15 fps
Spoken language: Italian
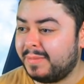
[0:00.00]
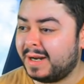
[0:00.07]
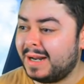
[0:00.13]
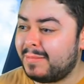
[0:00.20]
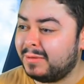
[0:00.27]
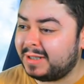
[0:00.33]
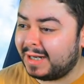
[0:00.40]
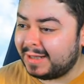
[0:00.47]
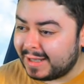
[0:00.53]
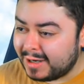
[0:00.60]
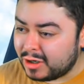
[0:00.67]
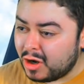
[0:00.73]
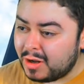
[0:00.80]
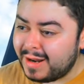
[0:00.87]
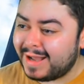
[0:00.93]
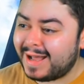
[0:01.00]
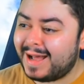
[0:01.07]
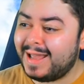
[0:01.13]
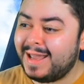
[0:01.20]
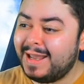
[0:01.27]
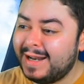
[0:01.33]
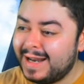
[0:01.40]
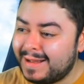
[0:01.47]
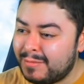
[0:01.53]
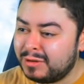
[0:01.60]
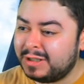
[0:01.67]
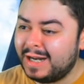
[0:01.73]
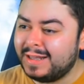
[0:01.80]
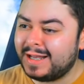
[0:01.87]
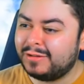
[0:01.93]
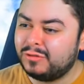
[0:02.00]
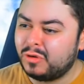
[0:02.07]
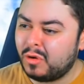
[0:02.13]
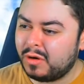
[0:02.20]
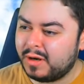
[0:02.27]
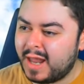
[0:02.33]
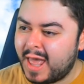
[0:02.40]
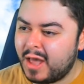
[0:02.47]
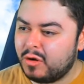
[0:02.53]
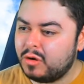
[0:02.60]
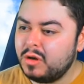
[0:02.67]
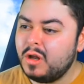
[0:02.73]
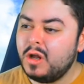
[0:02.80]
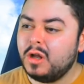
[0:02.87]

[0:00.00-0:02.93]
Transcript: per la modalità cronaca e la modalità torneo.